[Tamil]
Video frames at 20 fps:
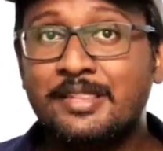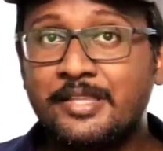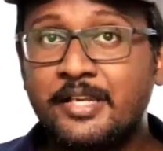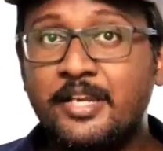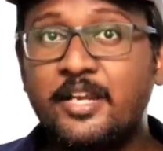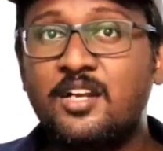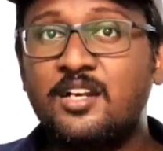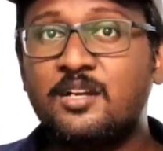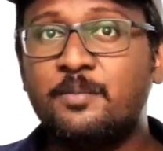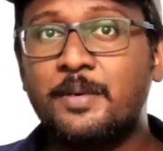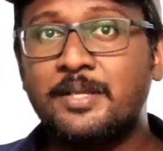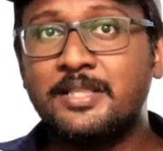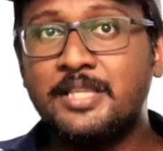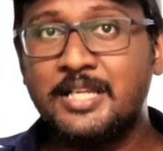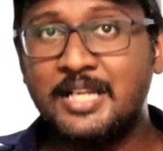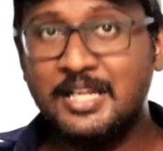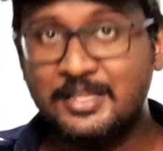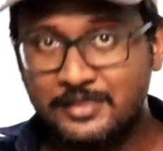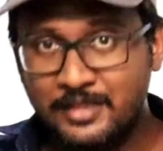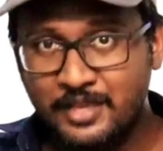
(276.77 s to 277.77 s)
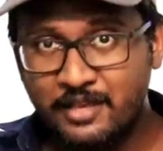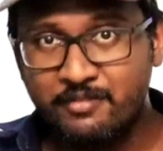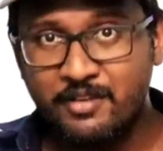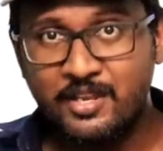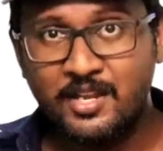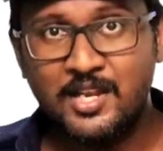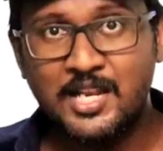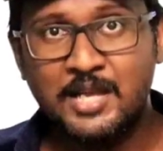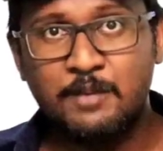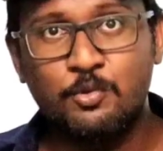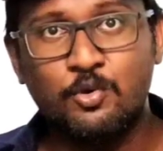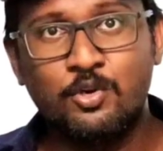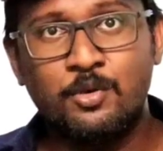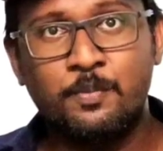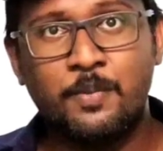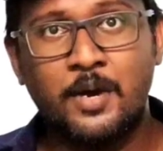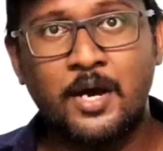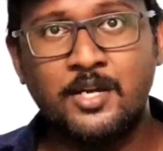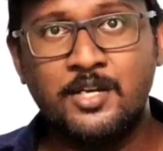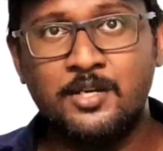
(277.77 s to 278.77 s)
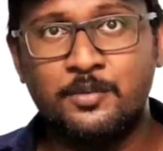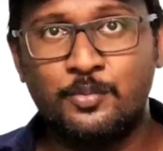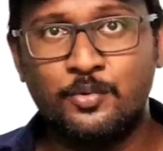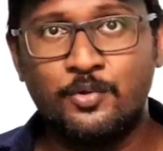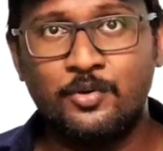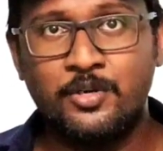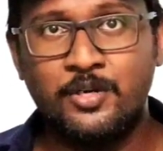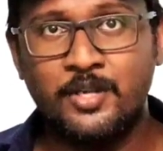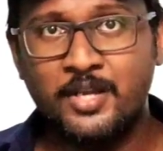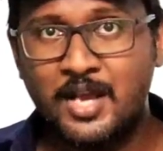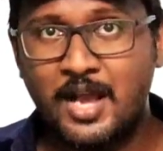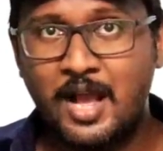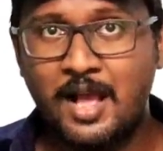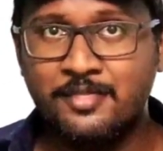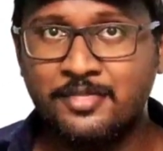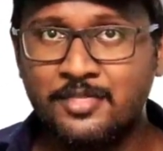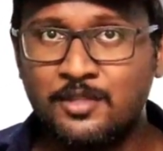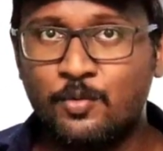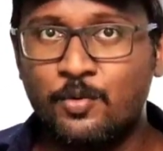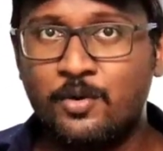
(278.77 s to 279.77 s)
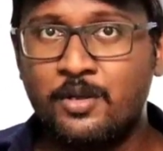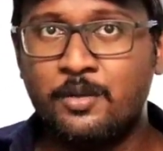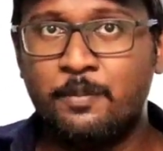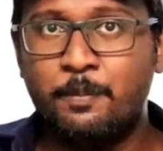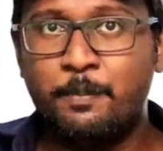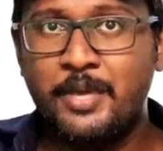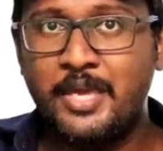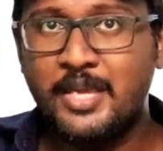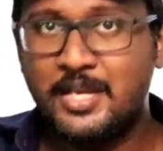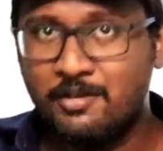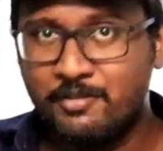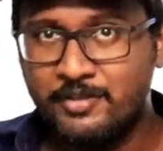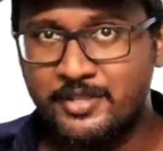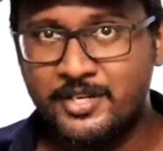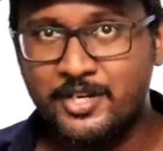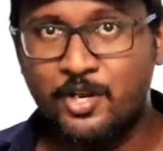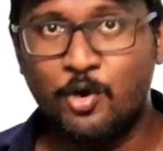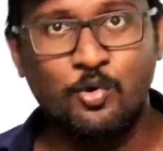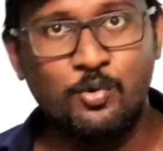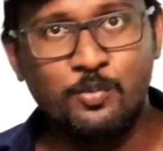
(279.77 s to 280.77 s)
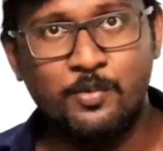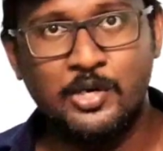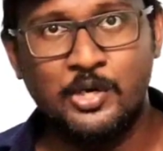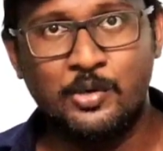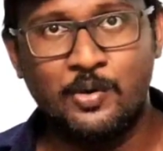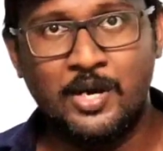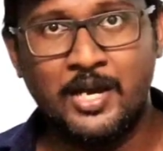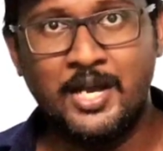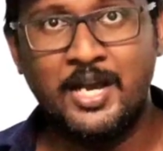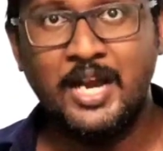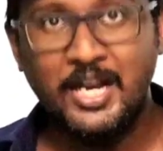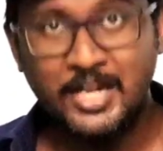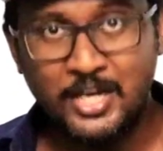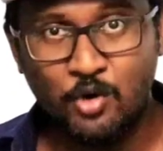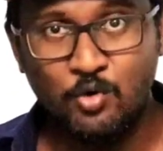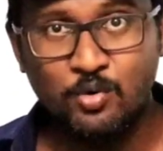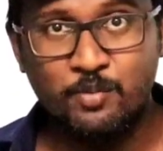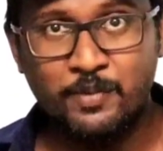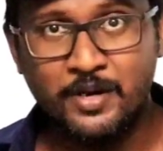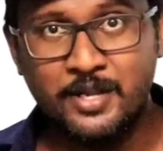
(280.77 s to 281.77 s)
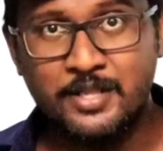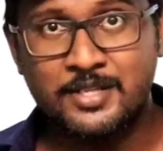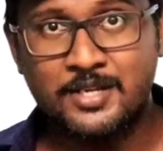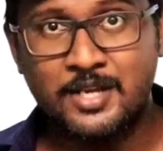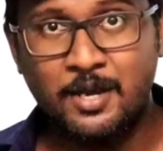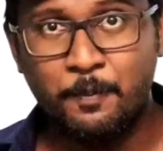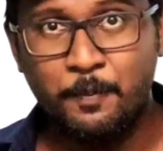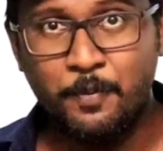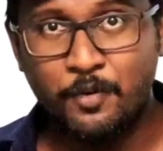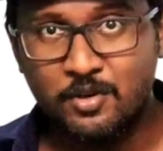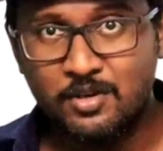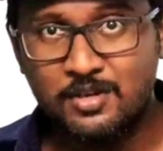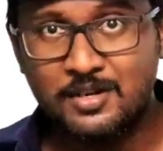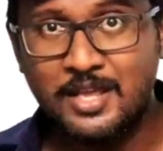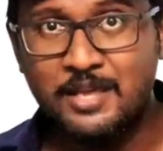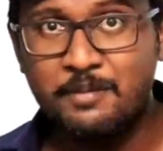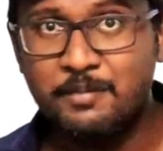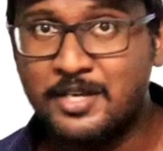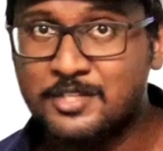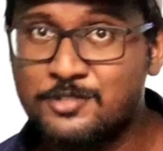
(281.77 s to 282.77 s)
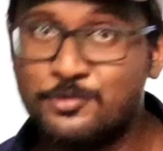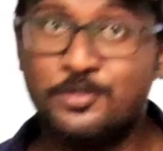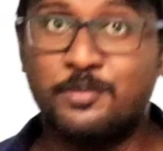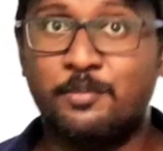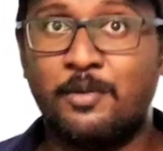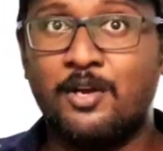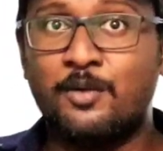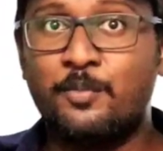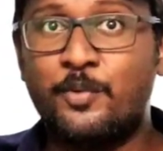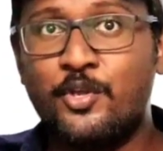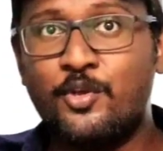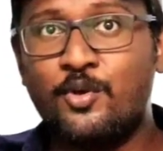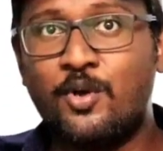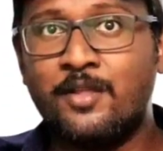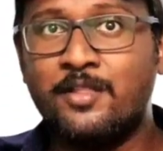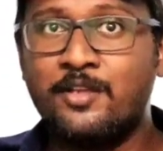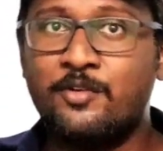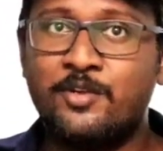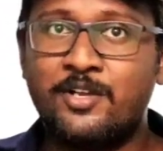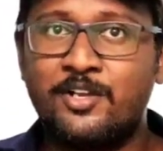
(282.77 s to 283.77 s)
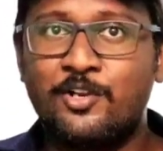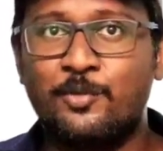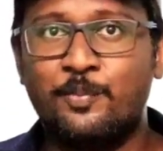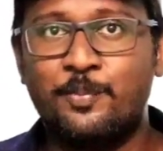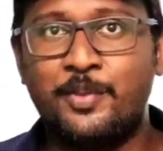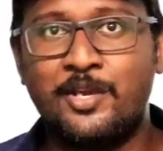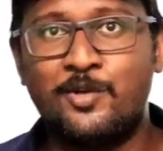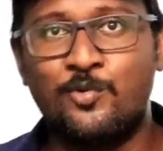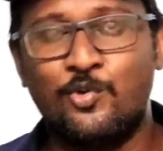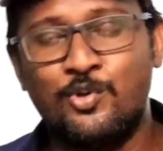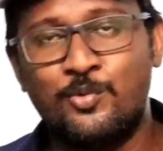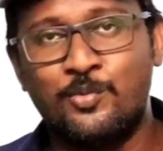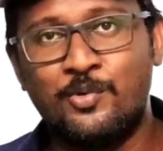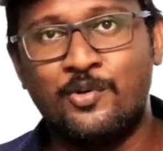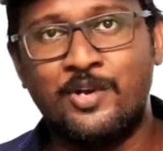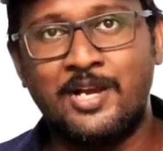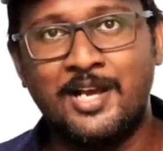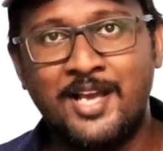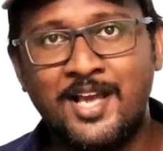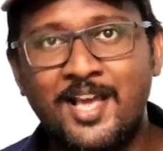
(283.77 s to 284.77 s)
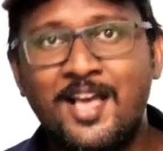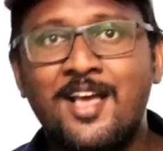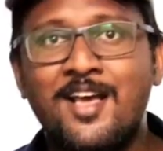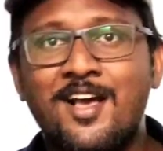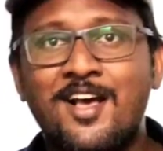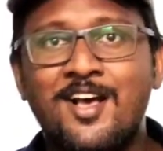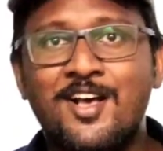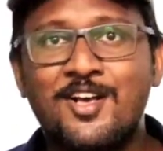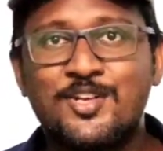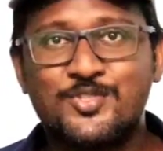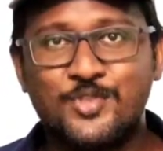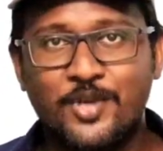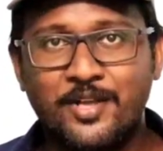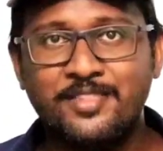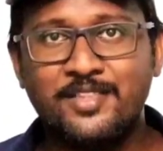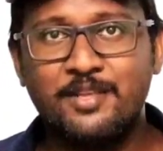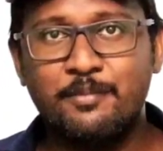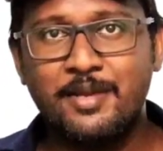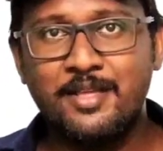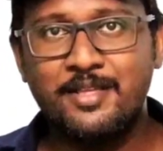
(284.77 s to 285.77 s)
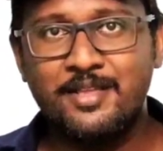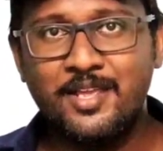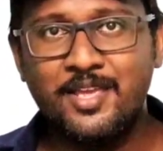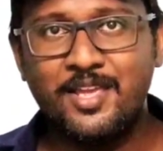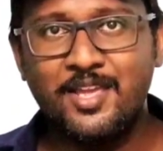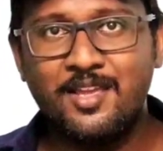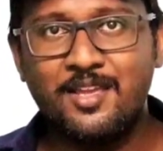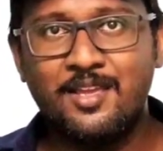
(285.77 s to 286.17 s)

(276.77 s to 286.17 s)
திடீர்னு பார்த்தீங்கன்னா தேவையே இல்லாமல் ஒரு பாட்டு போட்டு அந்த ஒரு பீக்கை வந்து டவுன் பண்ணுவாங்க டவுன் பண்ணதுக்கப்புறம் கிளைமேக்ஸ் வந்து மறுபடியும் அதை விட இன்னும் பீக் கொண்டு போவாங்க ஸோ அந்த மாதிரி